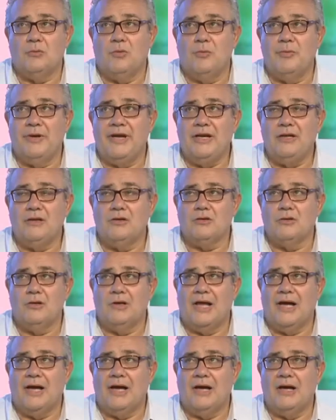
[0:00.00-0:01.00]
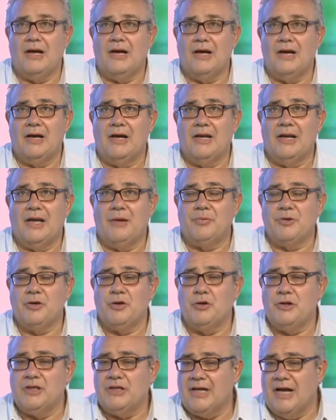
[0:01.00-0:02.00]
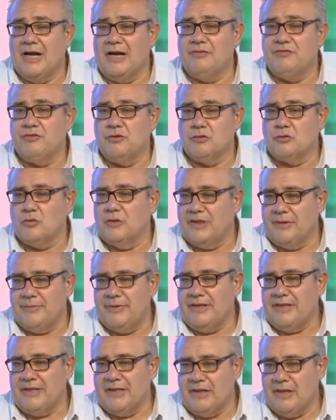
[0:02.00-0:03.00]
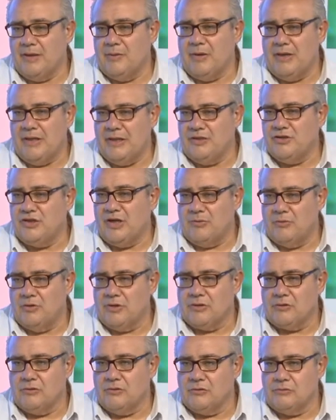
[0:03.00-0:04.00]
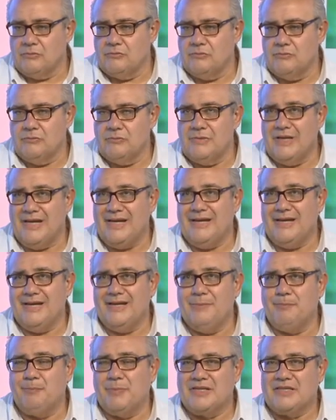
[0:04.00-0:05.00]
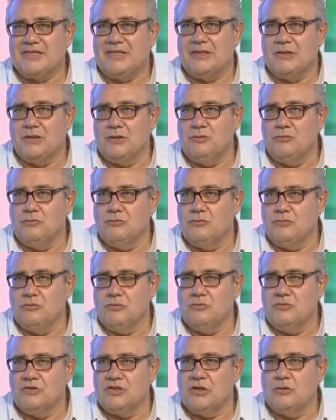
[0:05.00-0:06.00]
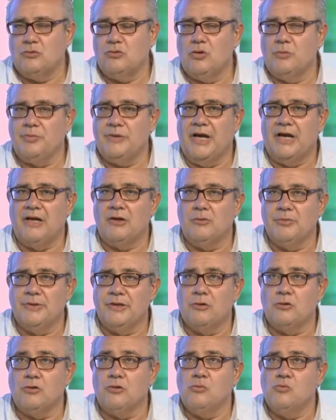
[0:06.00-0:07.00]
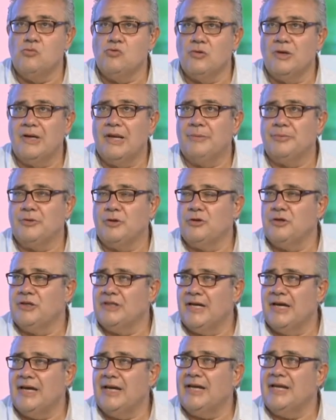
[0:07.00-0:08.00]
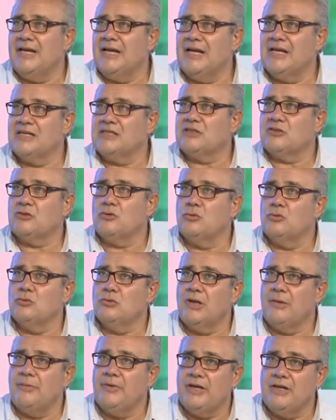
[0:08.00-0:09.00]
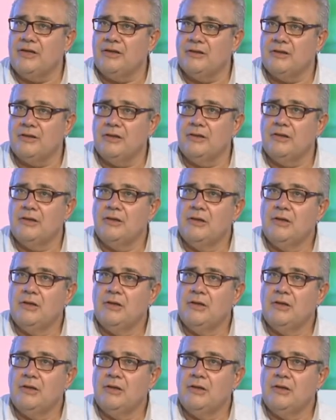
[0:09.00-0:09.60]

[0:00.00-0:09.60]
momento la, la priorità fortunatamente è, è, diciamo, ecco, è passata in secondo piano, però comunque la priorità era assolutamente